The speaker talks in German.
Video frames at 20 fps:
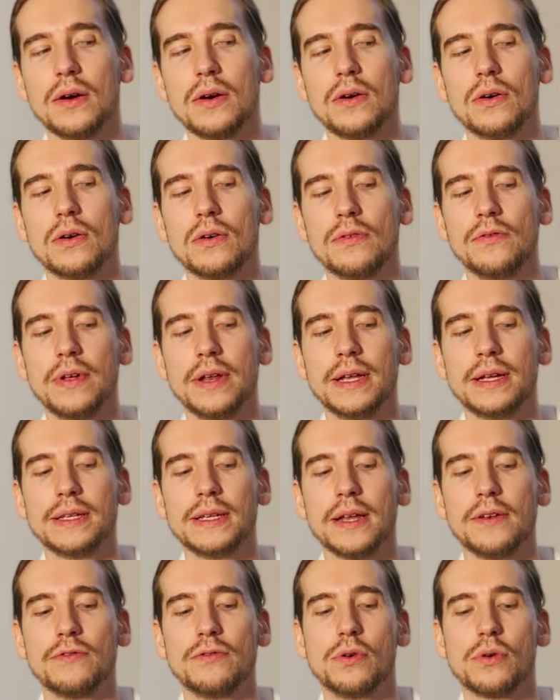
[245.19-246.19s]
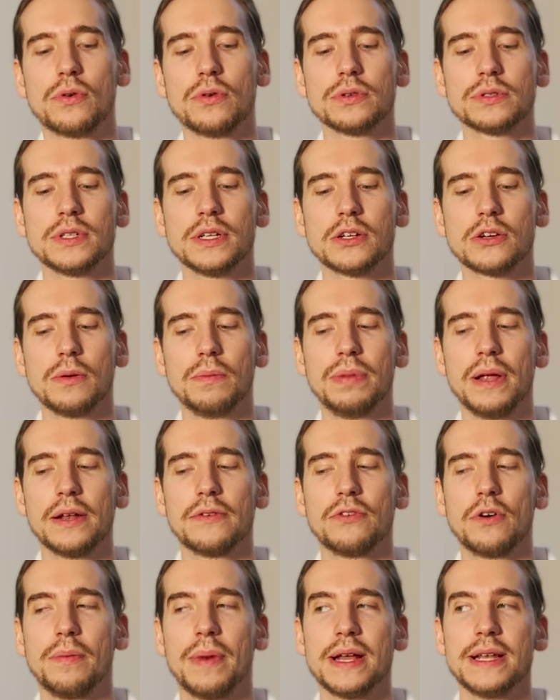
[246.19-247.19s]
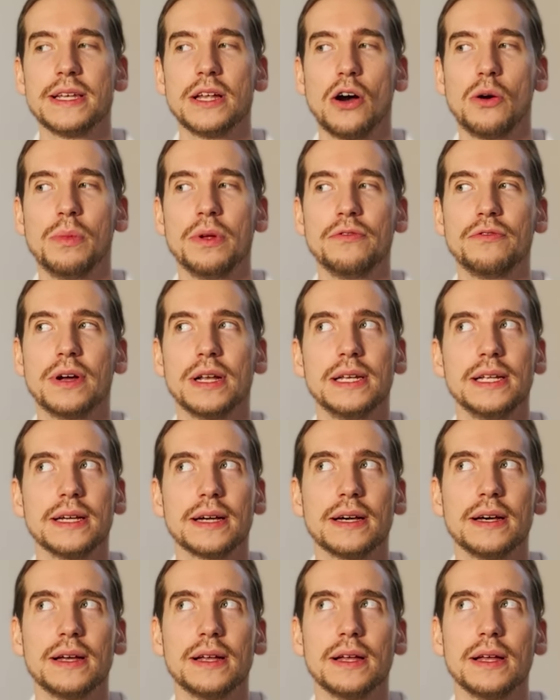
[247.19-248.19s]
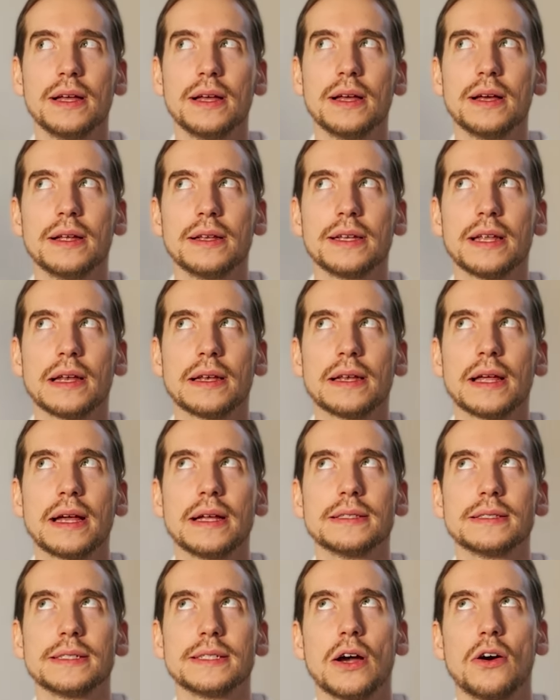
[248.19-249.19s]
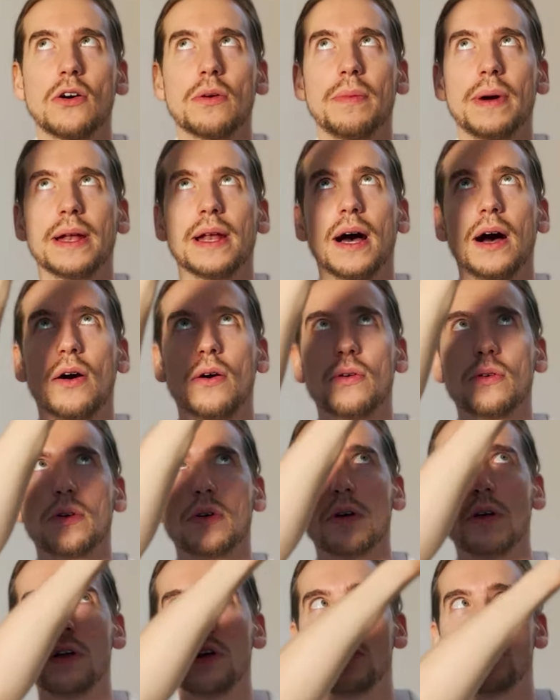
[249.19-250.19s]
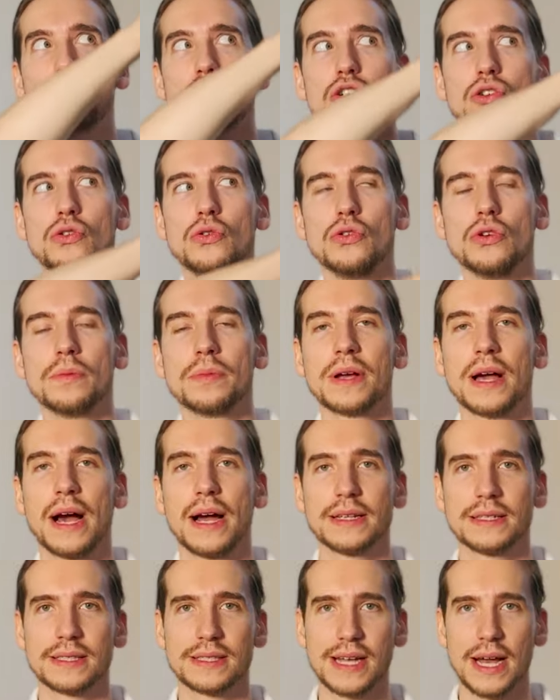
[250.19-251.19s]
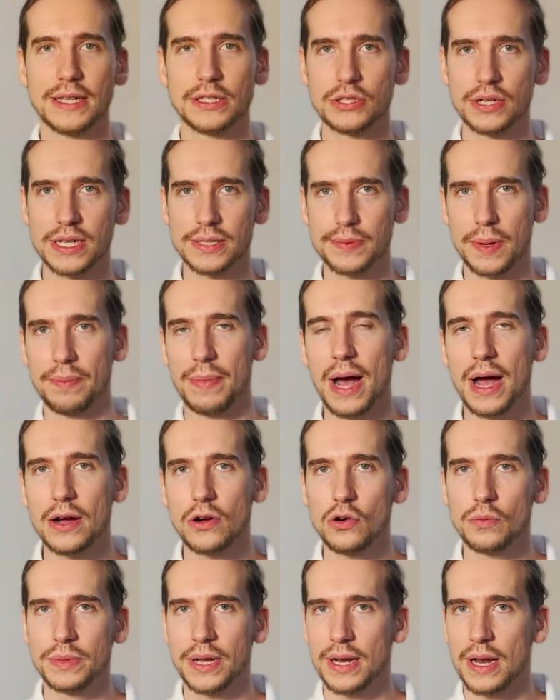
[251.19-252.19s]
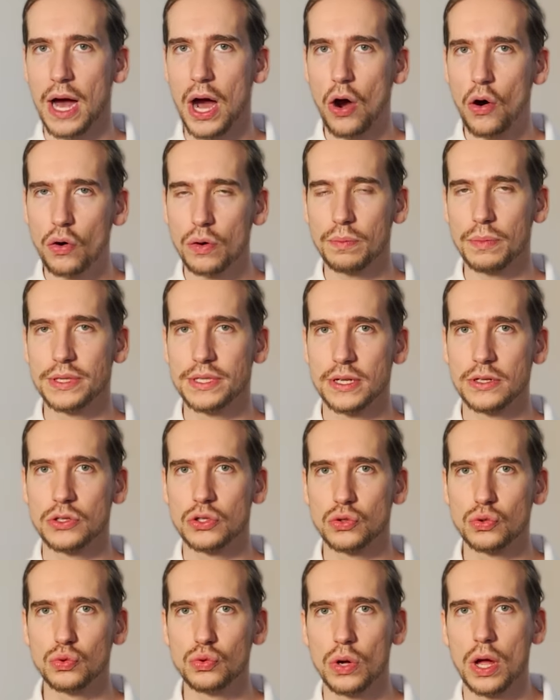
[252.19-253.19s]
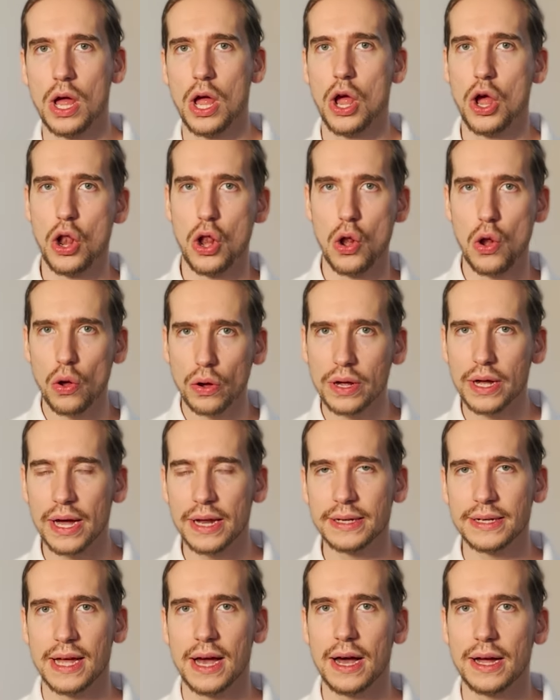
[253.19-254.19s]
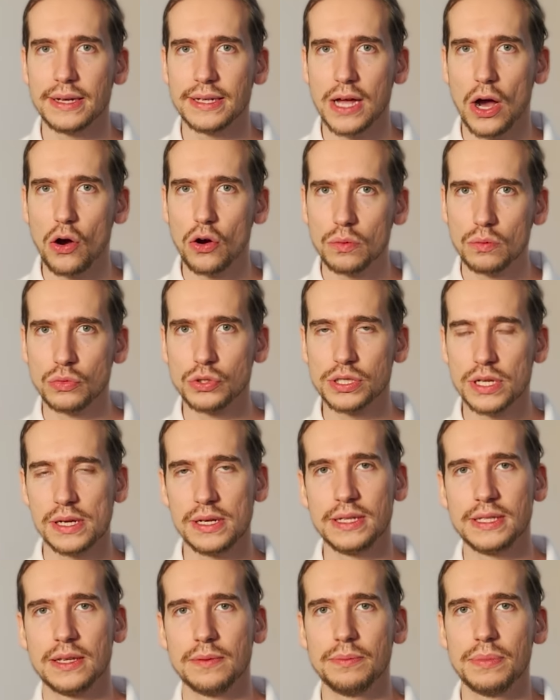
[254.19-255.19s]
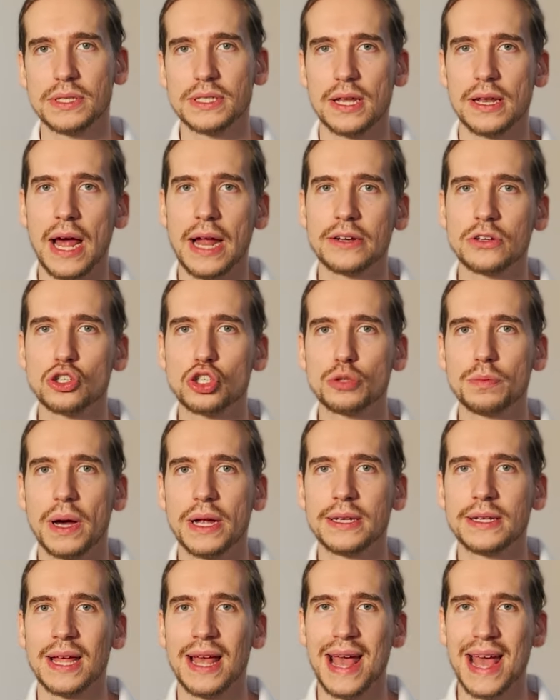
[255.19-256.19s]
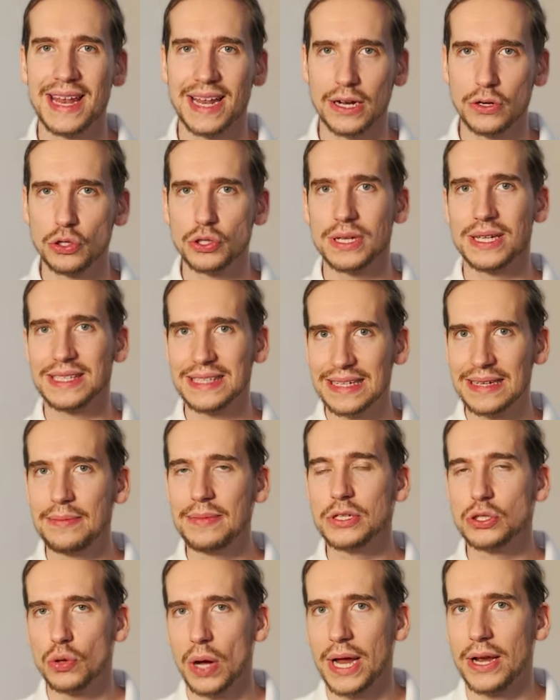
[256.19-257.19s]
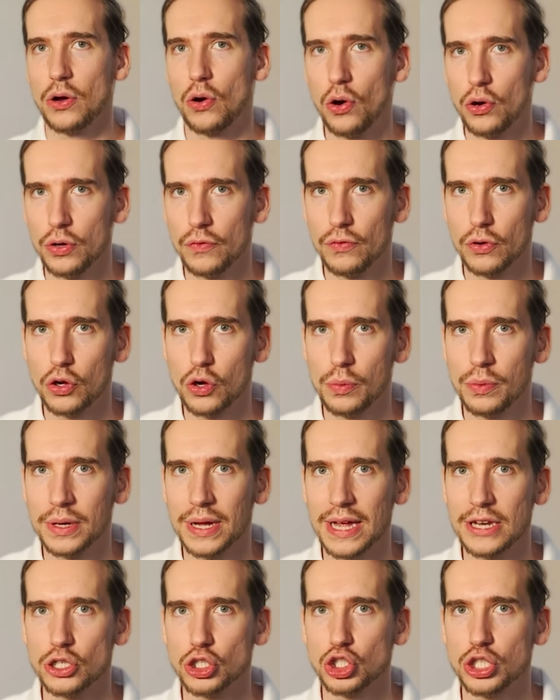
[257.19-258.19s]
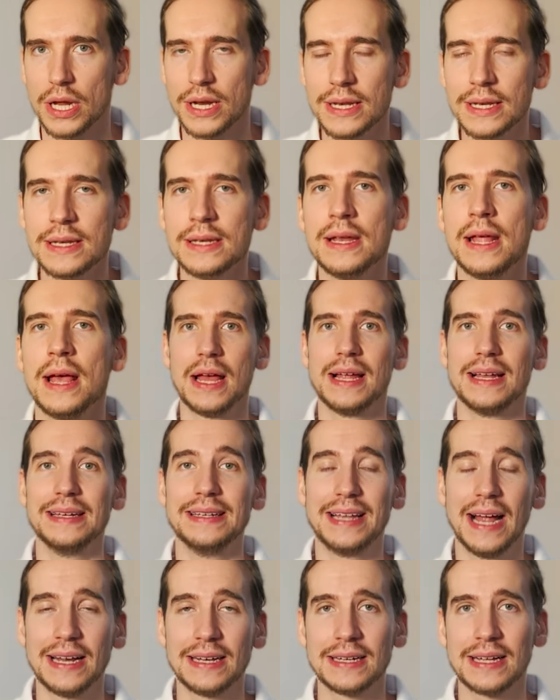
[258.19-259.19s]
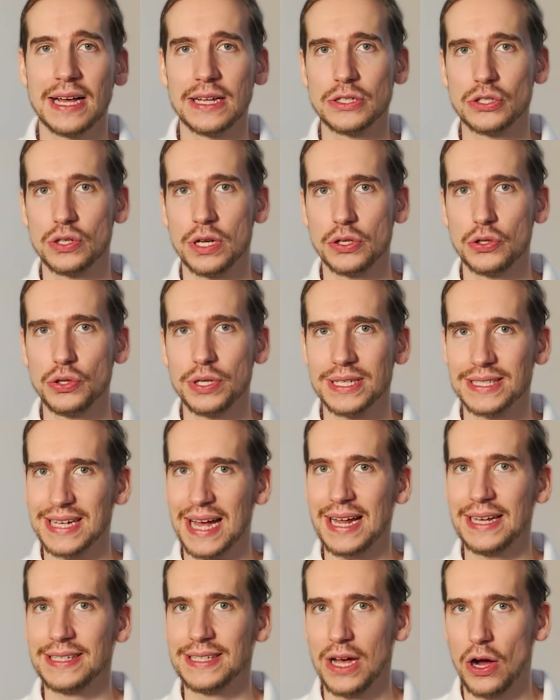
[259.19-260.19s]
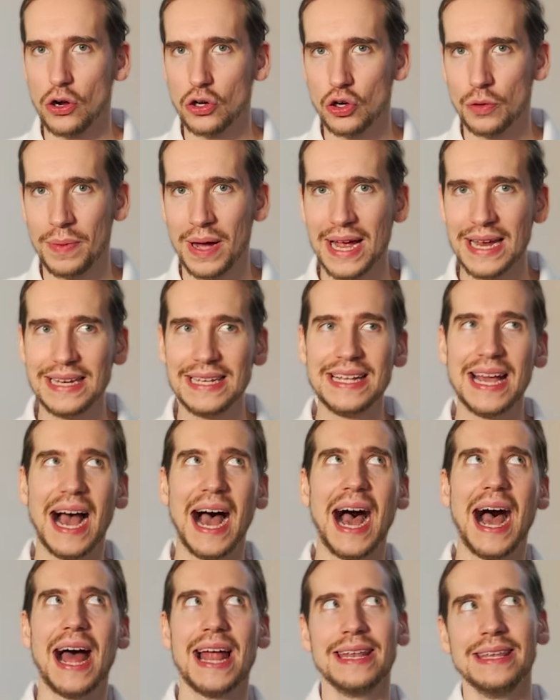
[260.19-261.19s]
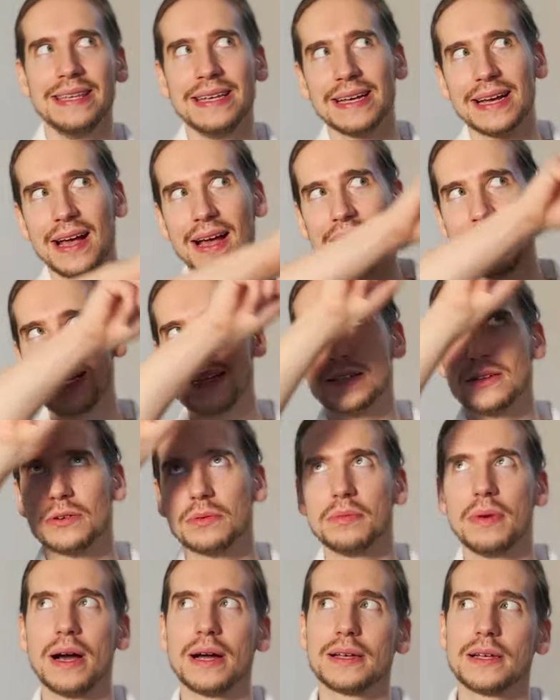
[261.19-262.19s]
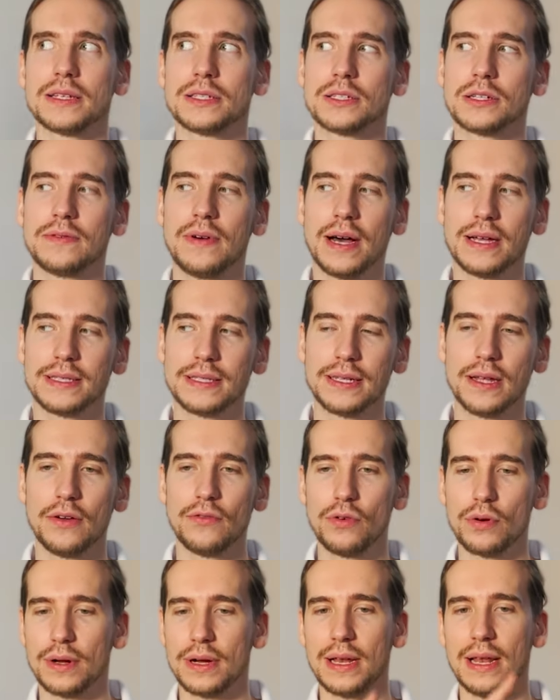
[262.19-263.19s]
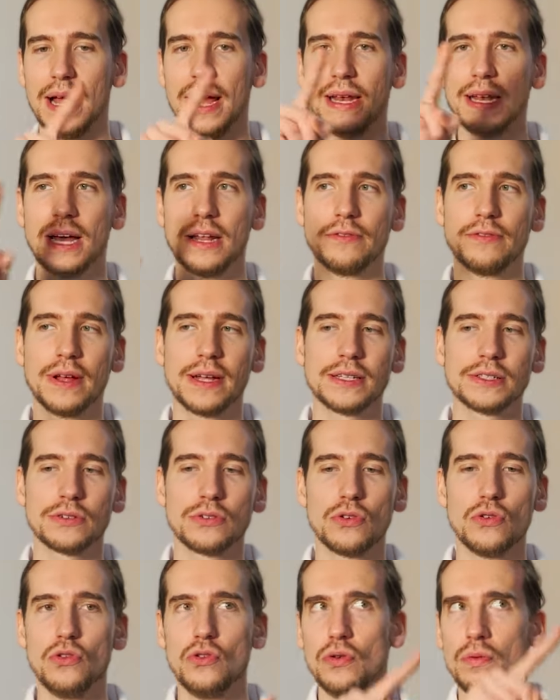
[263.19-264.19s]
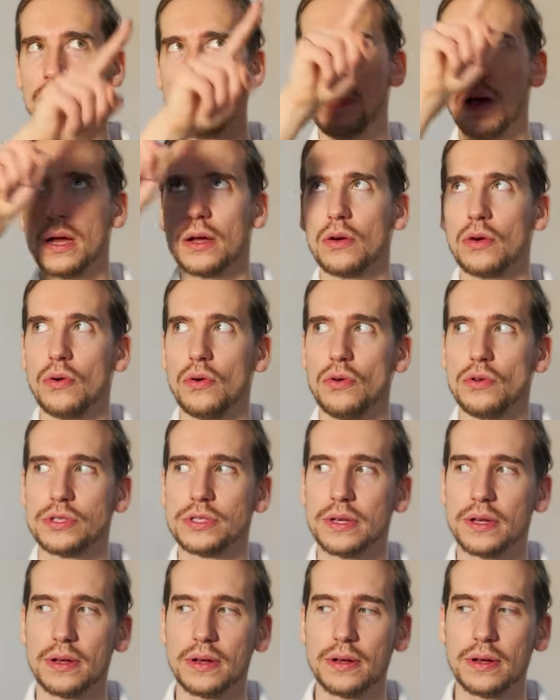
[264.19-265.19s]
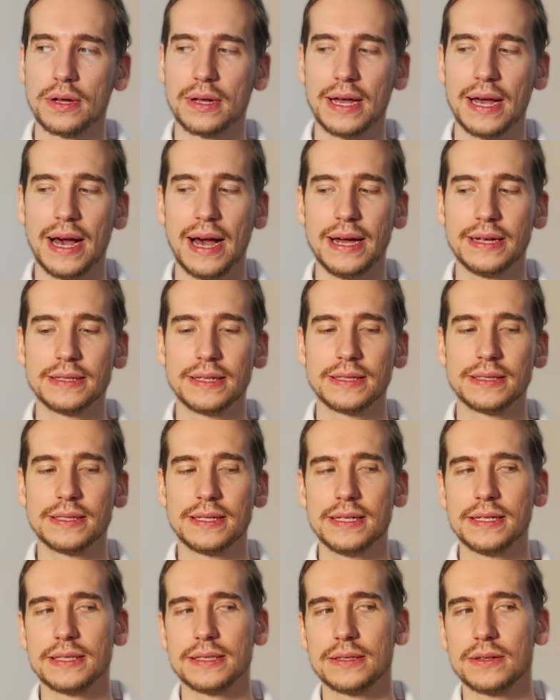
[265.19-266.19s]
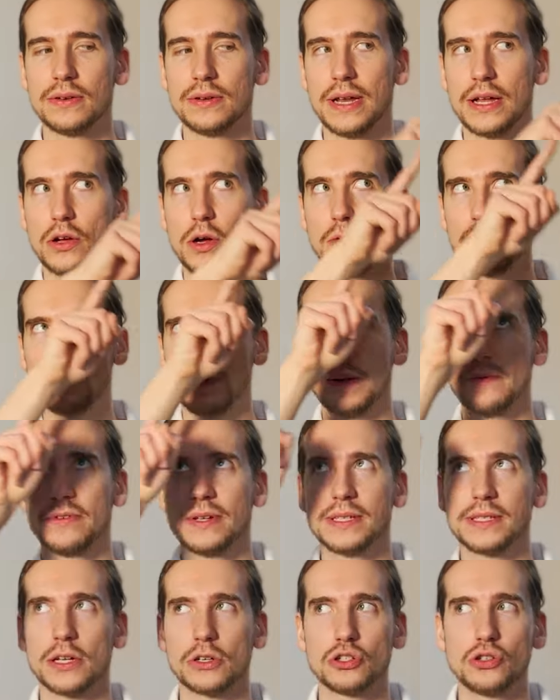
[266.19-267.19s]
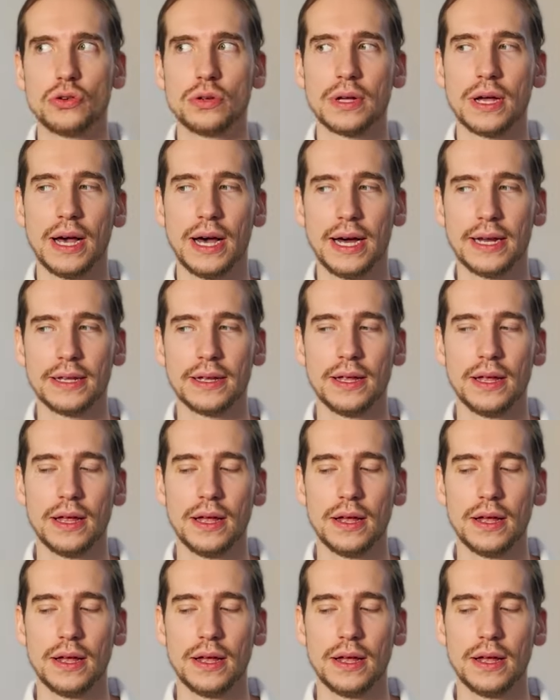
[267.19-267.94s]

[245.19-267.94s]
Und wenn ich den Fokus nicht komplett von meinen Daumen verliere, dann drehen sich auch meine Augen schön im Kreis. Das kannst du jetzt mal machen, um deine Augen ein bisschen zu lockern. Ja, die Augenmuskeln, die sind ein bisschen angespannt. Dadurch ist nämlich so eine Hornhautverkrümmung entstanden. Dann kannst du natürlich das Ganze auch nochmal in die andere Richtung machen, dass du quasi von klein anfängst und immer größere Kreise ziehst und dein Kopf bleibt, wie gesagt, schön gerade.